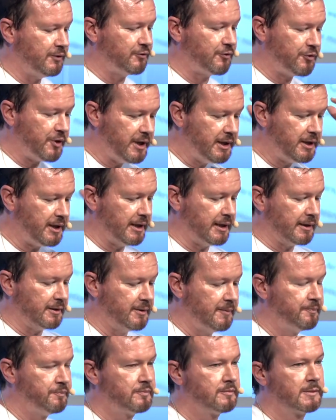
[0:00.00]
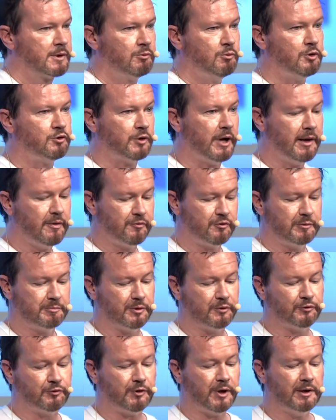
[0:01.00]
えーそ
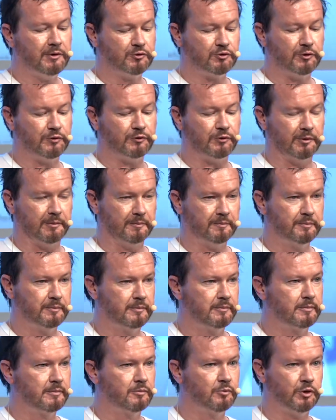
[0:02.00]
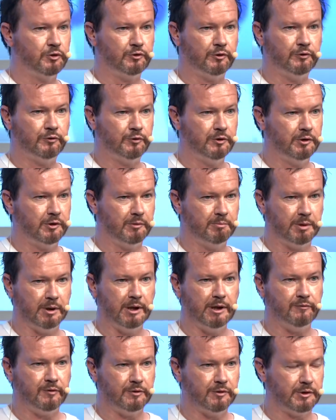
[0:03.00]
のレンガが思考すると
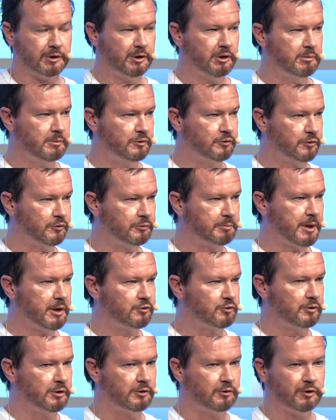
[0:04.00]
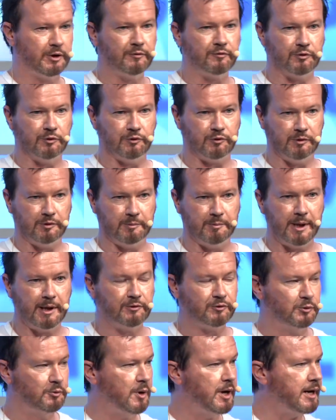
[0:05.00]
いうことと同等なんです。
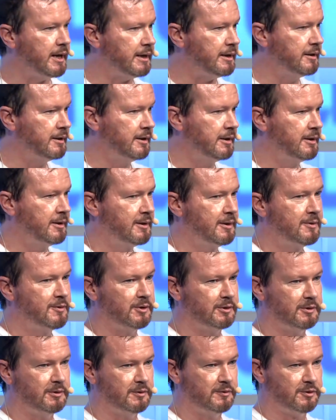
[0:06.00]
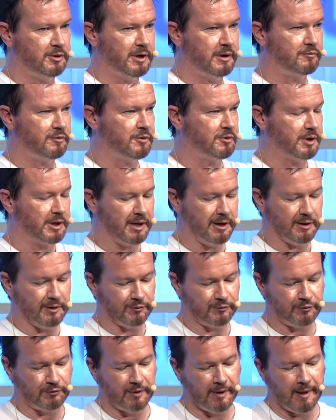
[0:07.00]
人間中心に
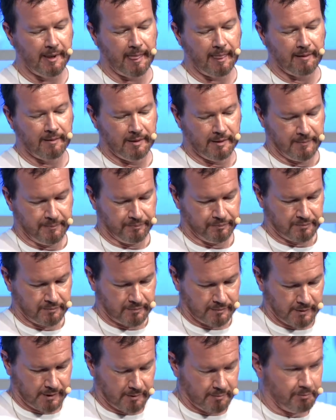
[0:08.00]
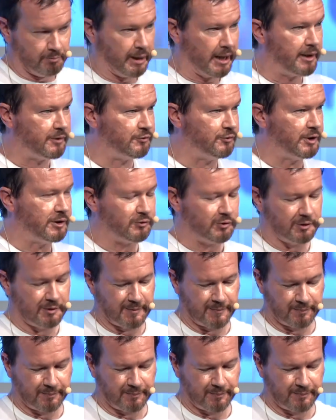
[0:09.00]
相当するということであります。